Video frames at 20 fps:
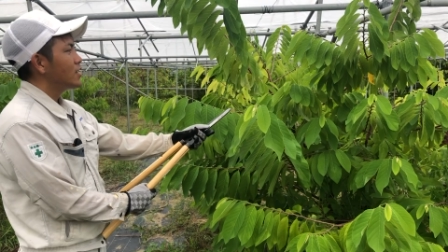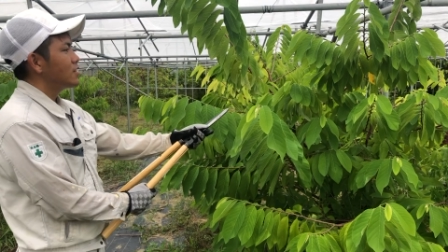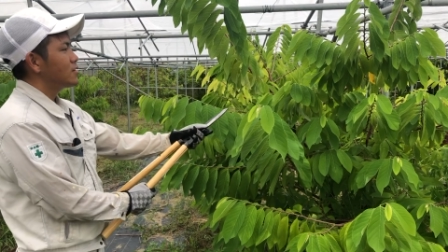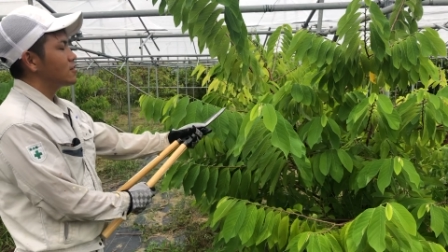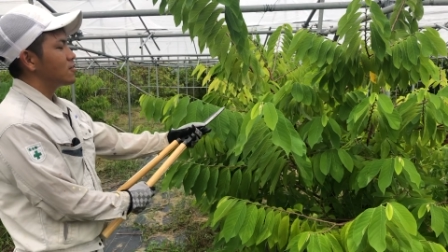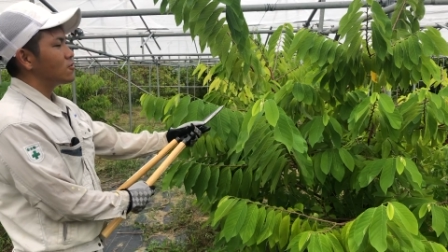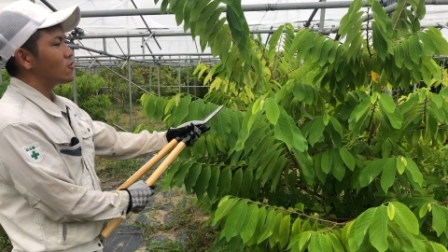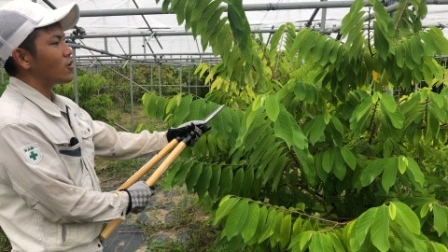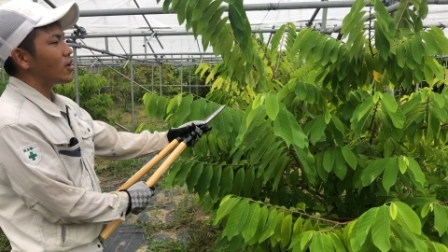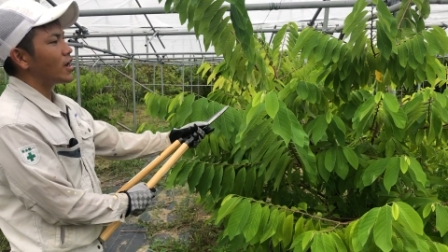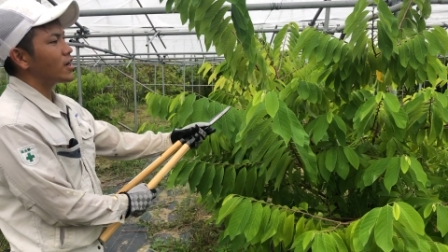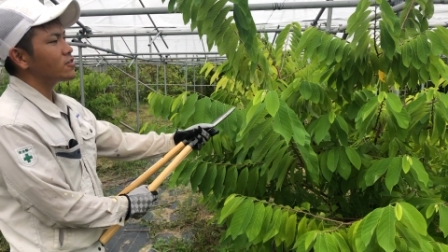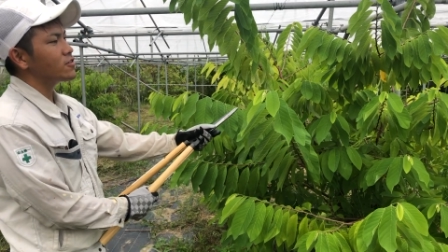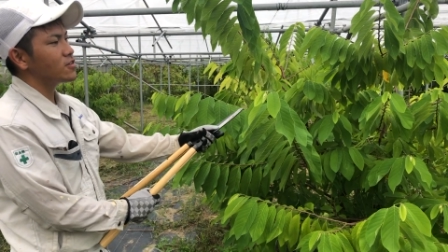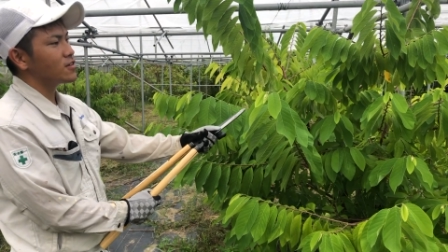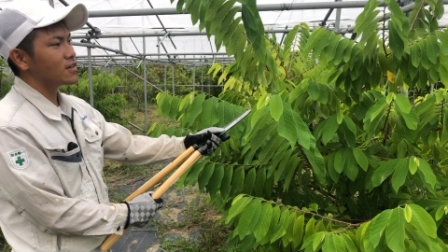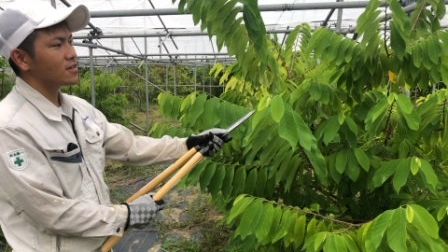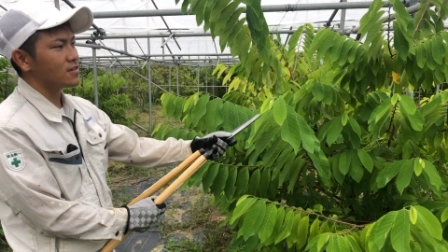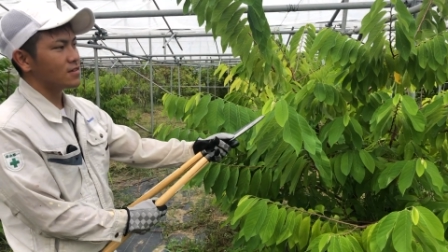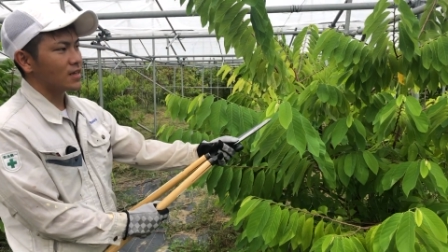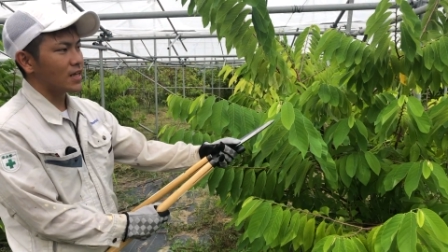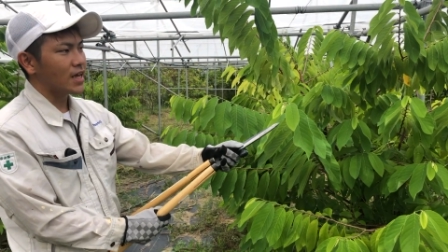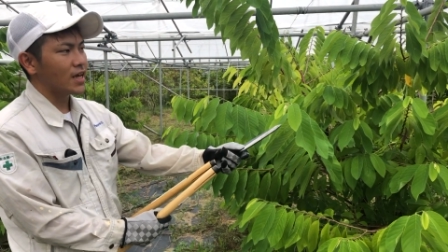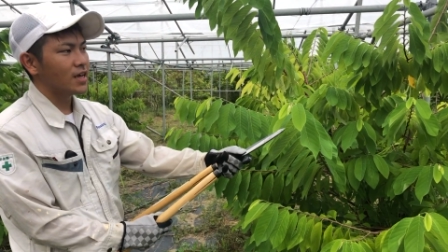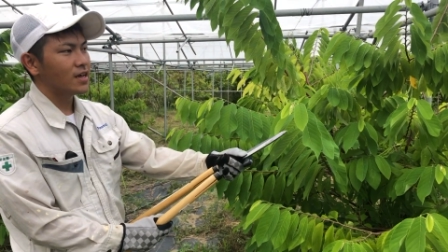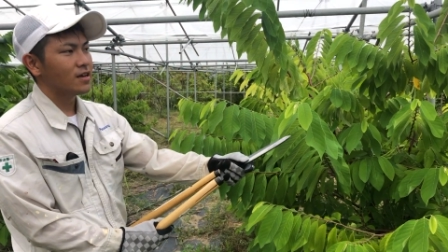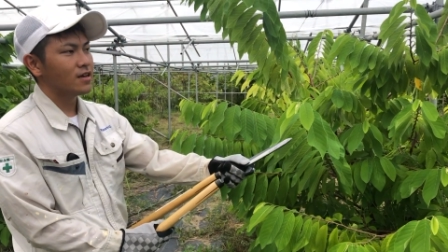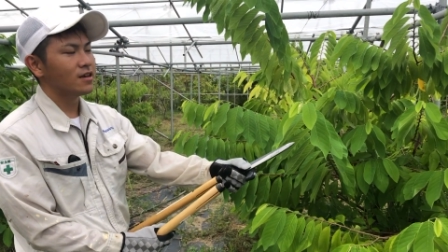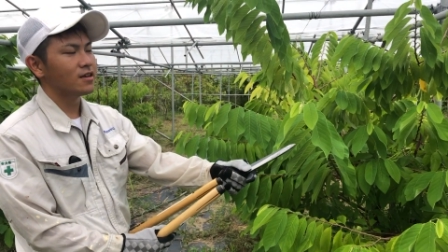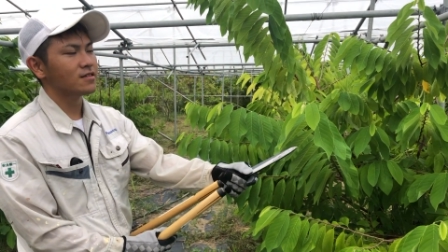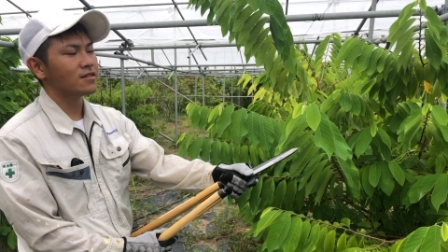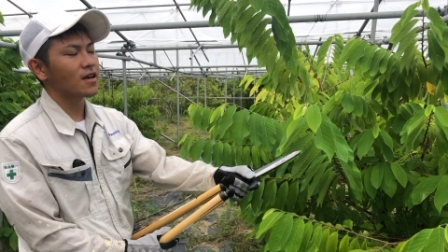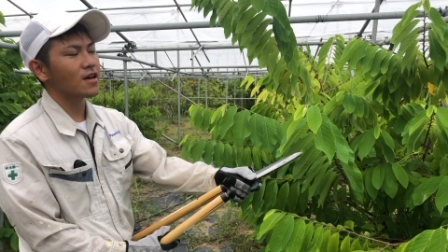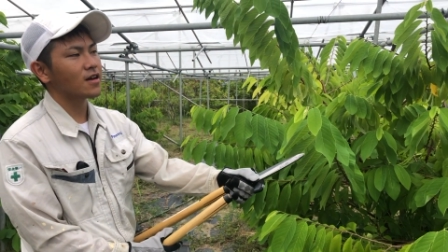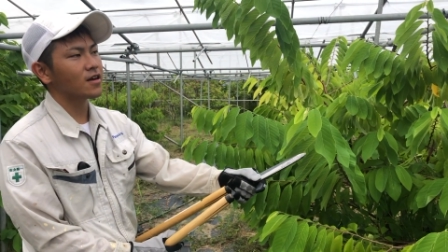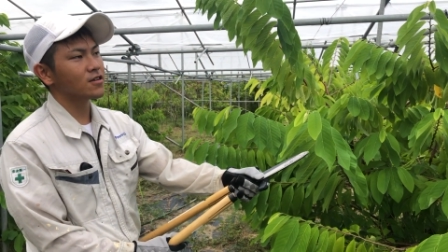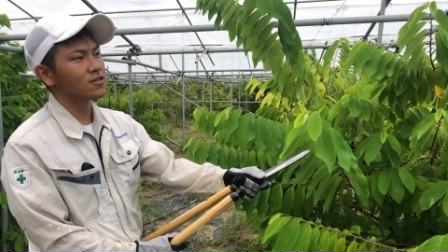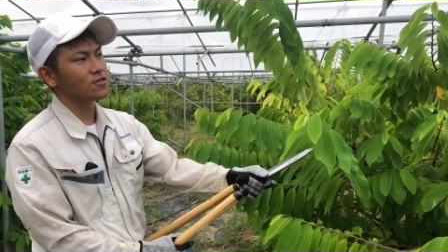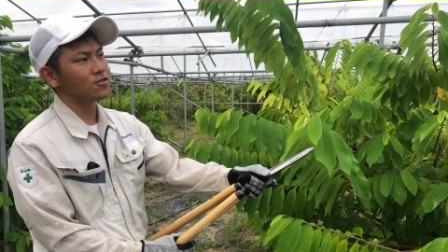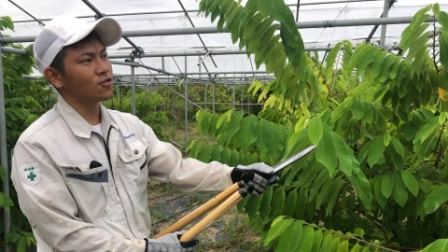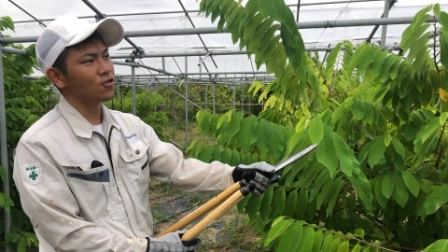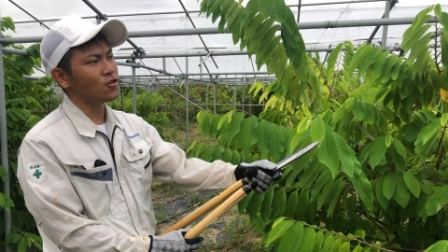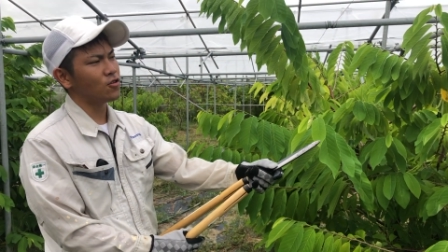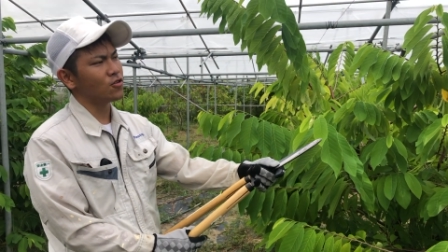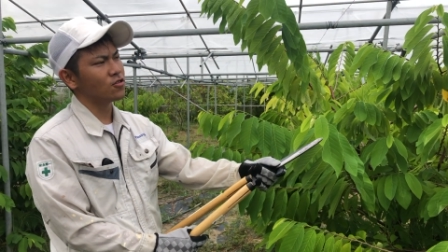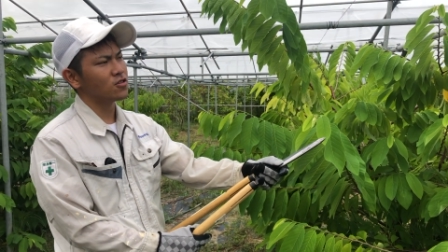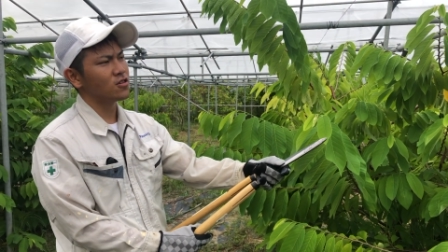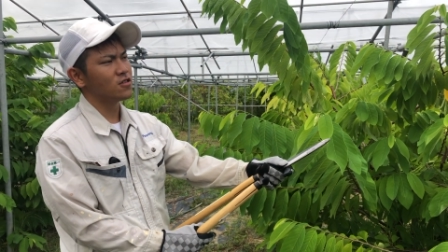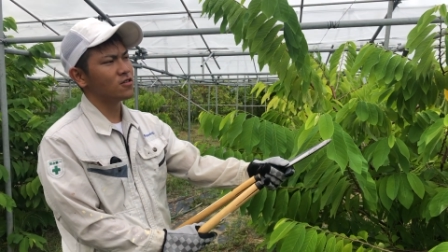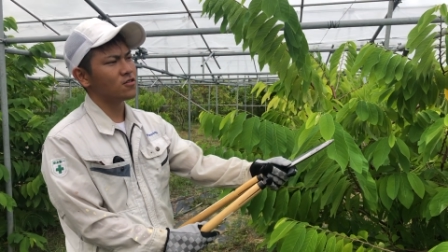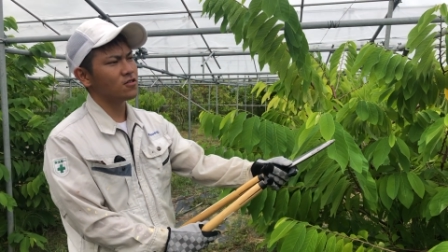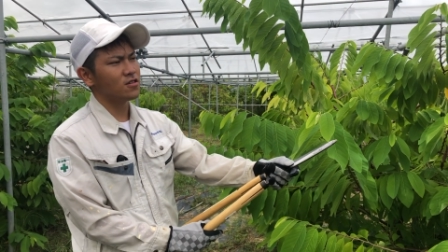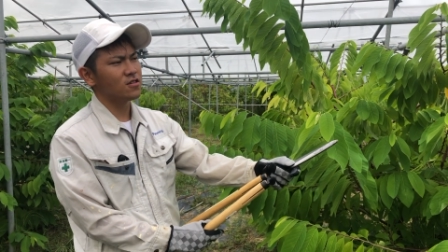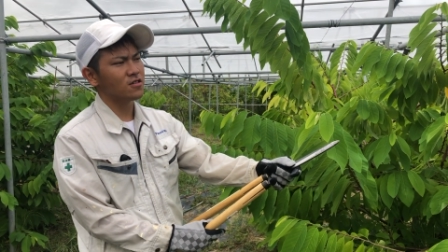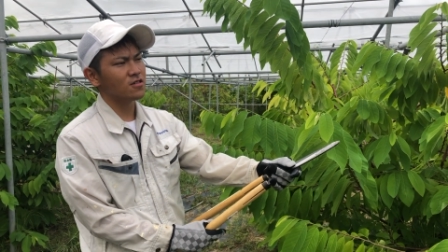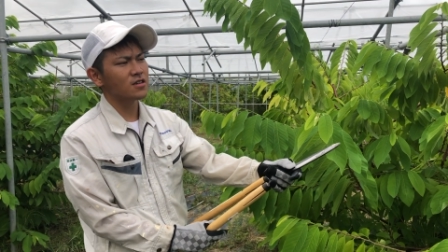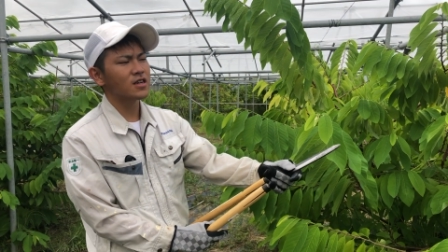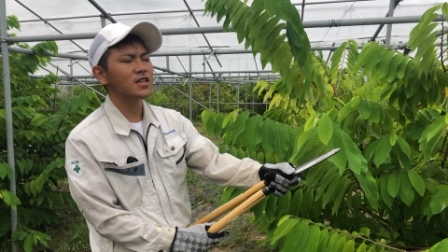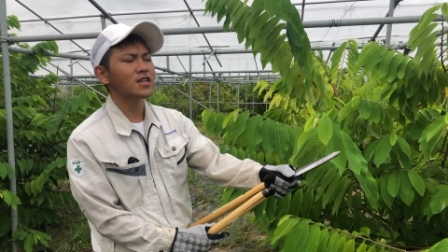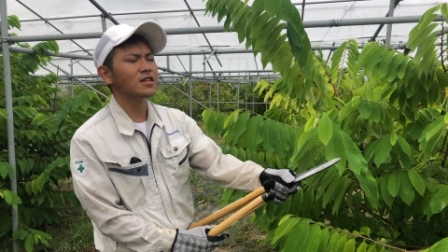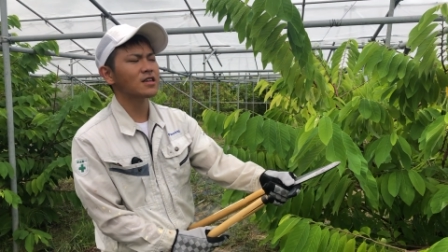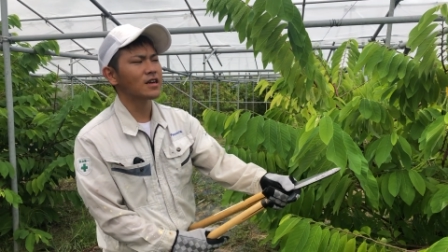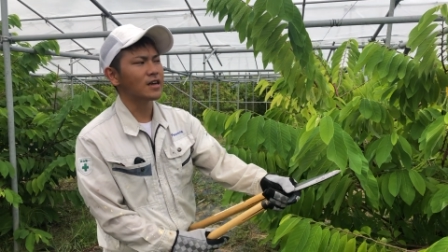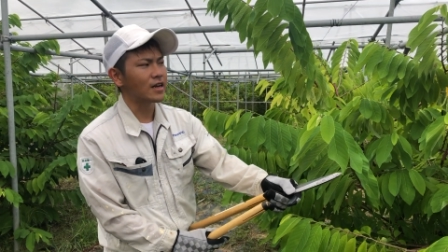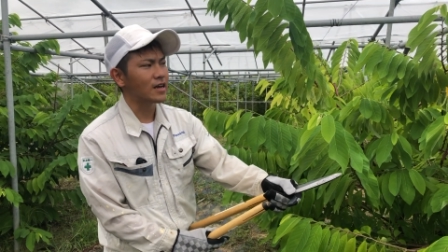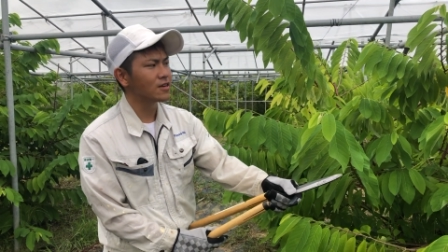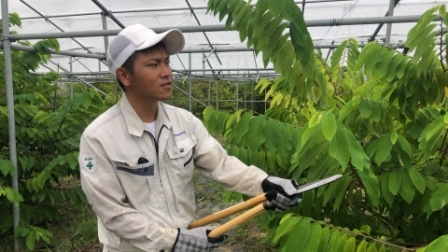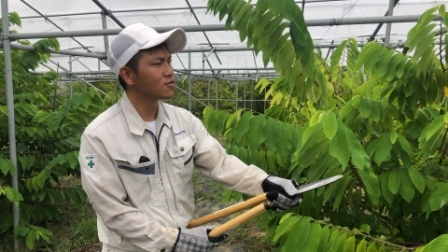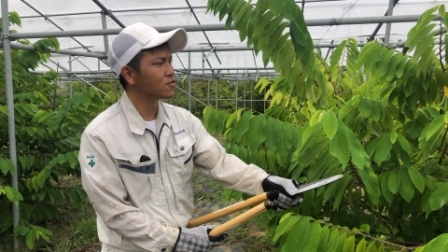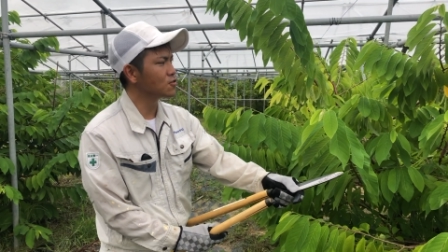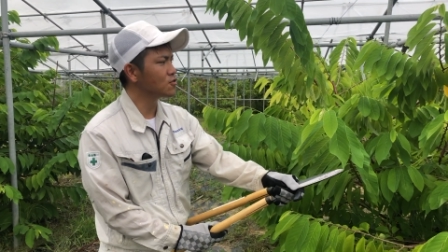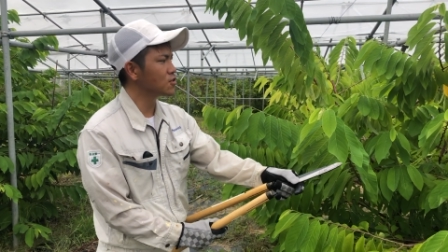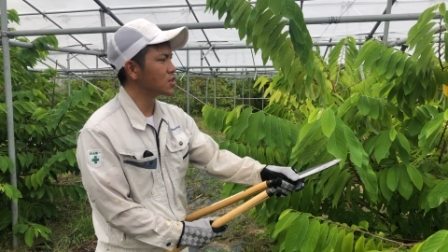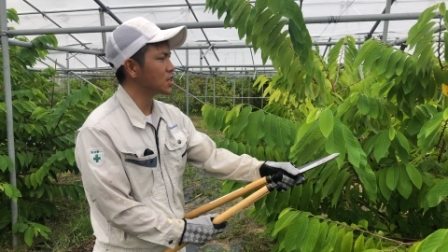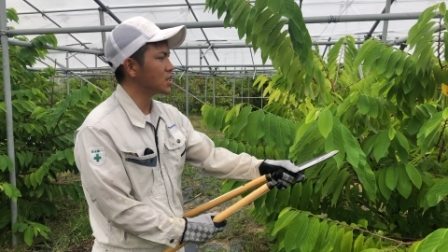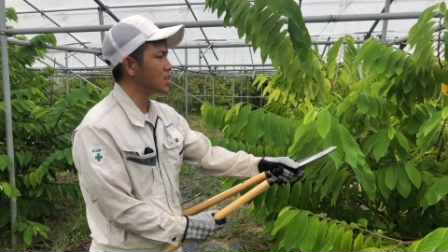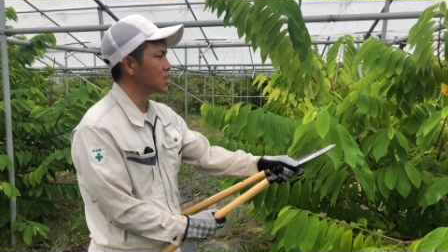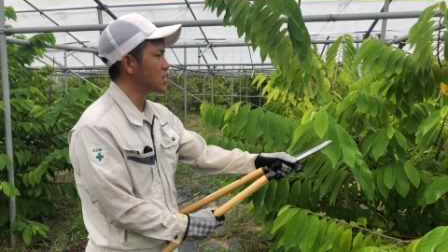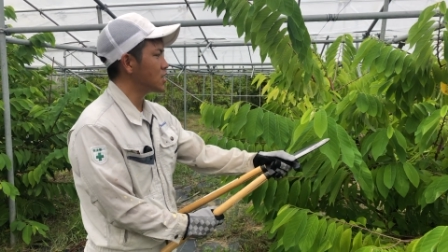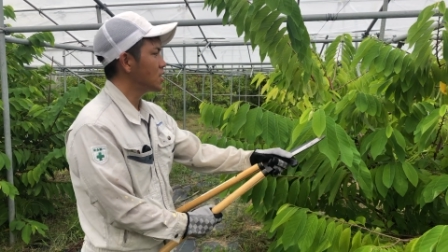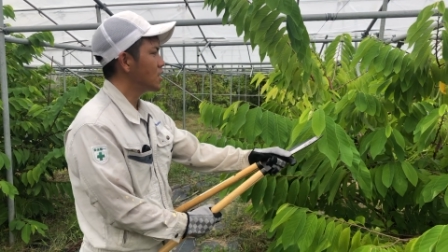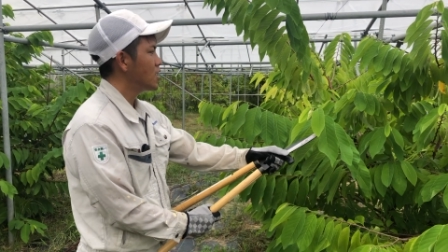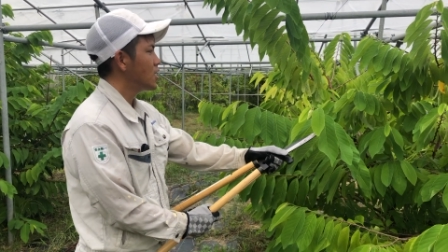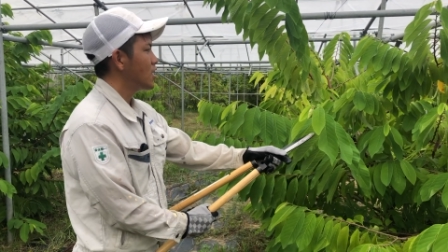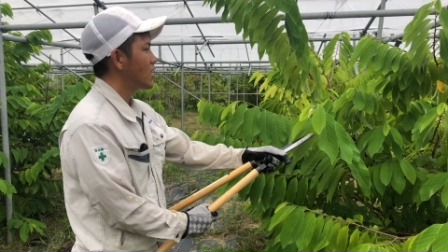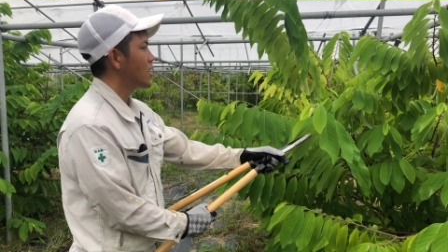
一度春にですね、え3月の20日ぐらいだったかなその時に、